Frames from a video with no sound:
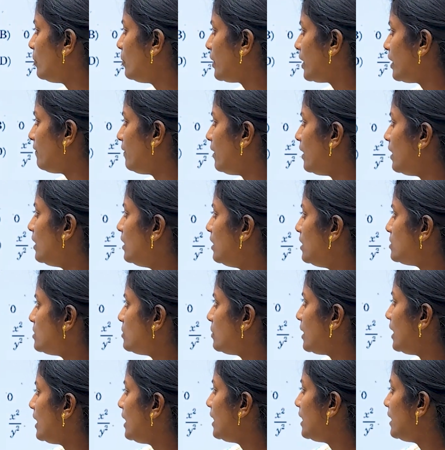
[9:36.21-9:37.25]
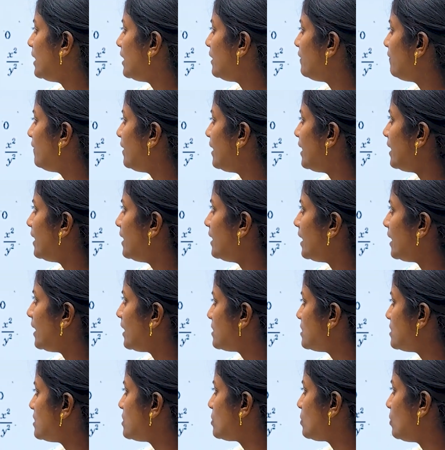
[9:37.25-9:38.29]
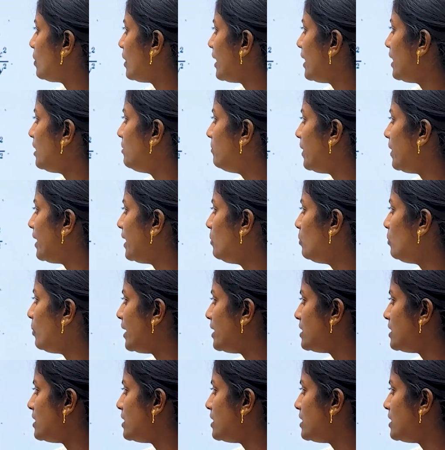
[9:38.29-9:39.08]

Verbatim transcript: ஓகேவா ஸோ இங்கே டிவைடு எக்ஸ் ஸ்கொயர்டு பை